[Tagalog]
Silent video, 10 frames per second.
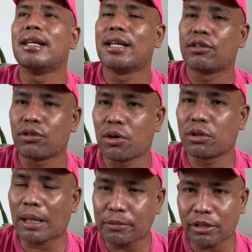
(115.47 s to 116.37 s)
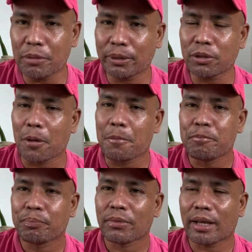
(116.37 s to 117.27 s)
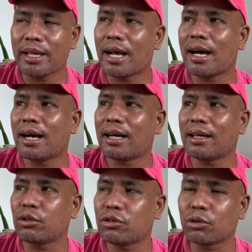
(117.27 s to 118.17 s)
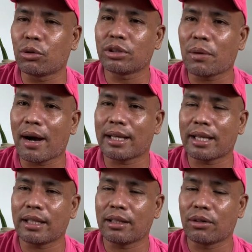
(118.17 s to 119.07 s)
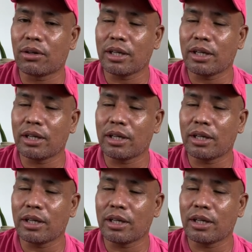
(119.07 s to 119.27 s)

So, tapos ano pa to? Kaya gusto kong tawagin, no?